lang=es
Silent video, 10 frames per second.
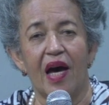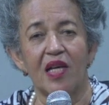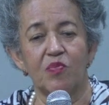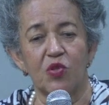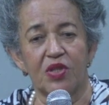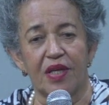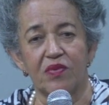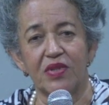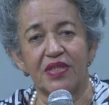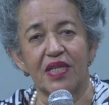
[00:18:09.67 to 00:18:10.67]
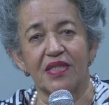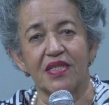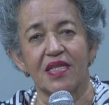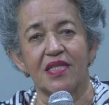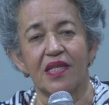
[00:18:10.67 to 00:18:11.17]
a esbozar nuestras
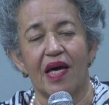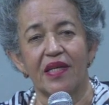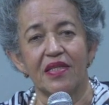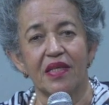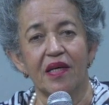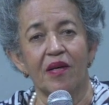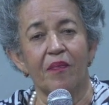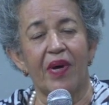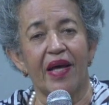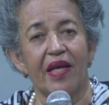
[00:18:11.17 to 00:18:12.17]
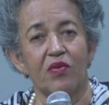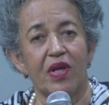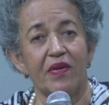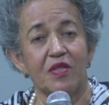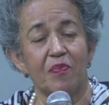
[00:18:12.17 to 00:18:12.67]
necesidades para que
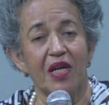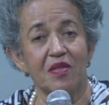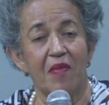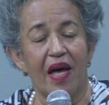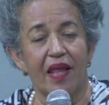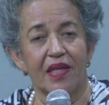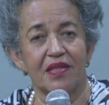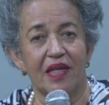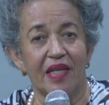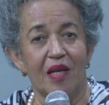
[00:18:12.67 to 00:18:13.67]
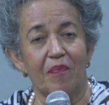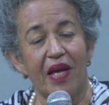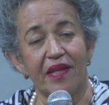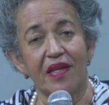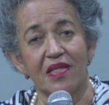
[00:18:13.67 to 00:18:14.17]
una vez plasmadas en el
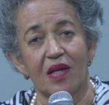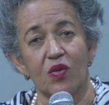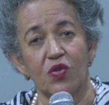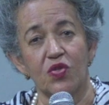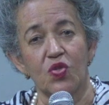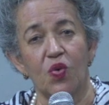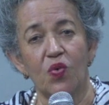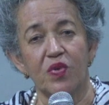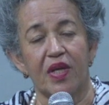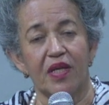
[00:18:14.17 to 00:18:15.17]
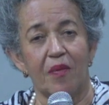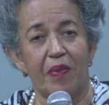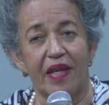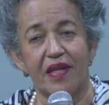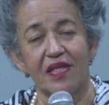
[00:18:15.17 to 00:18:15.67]
plan de desarrollo de su junta, en el
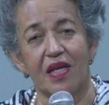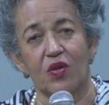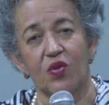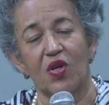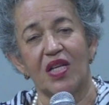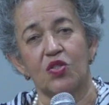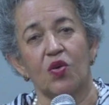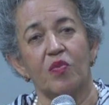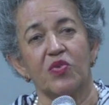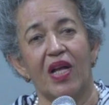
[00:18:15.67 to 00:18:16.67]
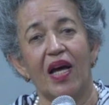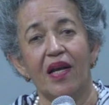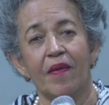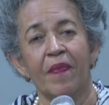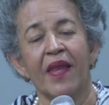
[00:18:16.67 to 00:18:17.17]
plan de desarrollo de la comunal,